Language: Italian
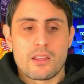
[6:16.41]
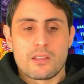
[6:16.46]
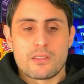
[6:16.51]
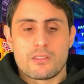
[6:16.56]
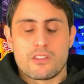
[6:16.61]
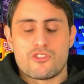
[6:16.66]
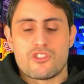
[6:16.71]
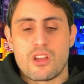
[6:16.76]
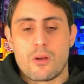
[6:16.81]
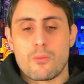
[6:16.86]

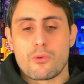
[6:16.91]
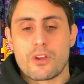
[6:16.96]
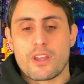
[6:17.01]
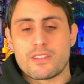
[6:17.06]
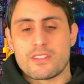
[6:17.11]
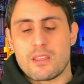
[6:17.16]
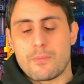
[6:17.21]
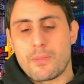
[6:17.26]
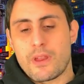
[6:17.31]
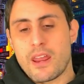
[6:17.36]
Diciamo che
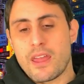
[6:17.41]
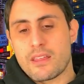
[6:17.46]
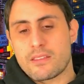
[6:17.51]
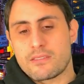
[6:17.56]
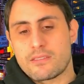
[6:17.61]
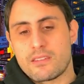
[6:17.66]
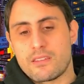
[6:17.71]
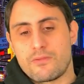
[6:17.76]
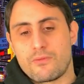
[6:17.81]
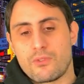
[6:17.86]
se i
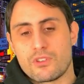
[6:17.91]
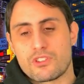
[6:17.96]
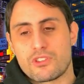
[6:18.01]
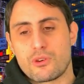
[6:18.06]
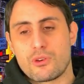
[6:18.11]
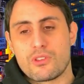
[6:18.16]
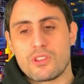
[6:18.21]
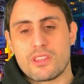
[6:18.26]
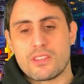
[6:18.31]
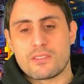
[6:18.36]
prezzi
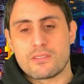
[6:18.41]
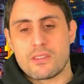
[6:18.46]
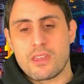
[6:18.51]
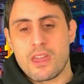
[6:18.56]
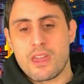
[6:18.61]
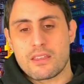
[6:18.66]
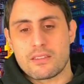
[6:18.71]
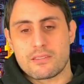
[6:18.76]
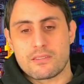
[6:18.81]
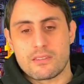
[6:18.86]
fossero gli
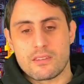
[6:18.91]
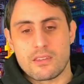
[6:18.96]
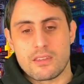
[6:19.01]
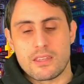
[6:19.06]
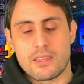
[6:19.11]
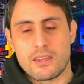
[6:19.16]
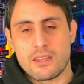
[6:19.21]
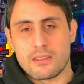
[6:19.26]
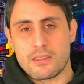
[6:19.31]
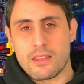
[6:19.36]
stessi
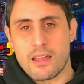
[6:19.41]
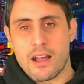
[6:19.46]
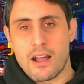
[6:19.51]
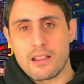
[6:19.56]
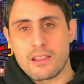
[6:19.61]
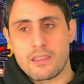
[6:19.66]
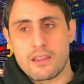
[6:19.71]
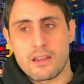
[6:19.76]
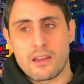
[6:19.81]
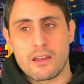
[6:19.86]
in
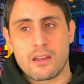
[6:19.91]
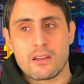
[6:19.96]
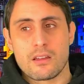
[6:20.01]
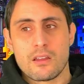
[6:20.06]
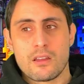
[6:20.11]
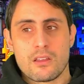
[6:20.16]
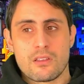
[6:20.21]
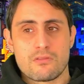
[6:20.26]
Italia,